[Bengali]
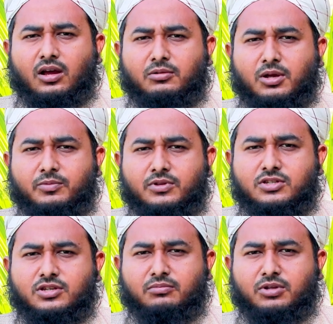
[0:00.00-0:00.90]
আমি
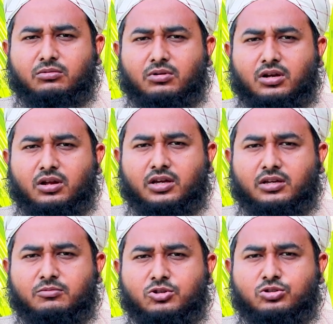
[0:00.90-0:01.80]
আপনাদের সামনে কোরআনে
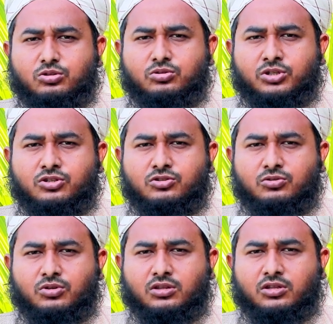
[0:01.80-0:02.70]
হাকিমের ছোট্ট একটি
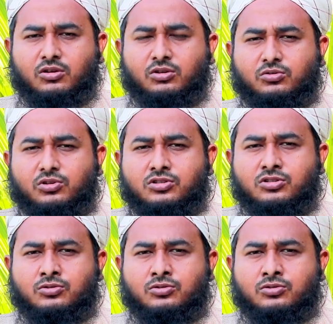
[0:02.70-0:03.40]
সুরা তেলাওয়াত করেছি